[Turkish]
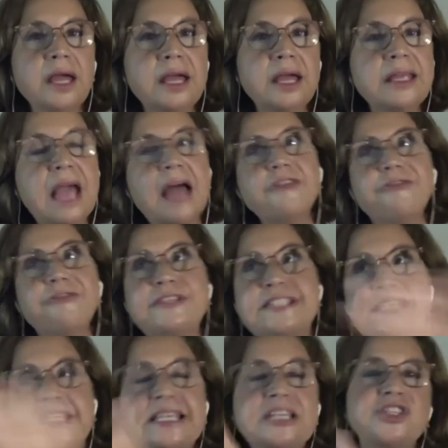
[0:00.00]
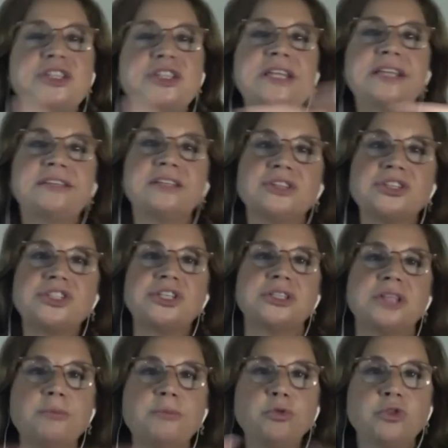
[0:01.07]
yani fiziki şiddetin
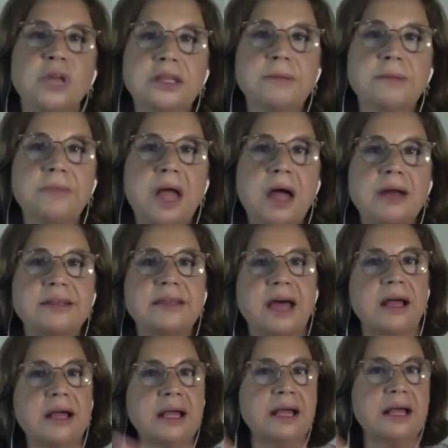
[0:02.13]
dışında bu tanımlar da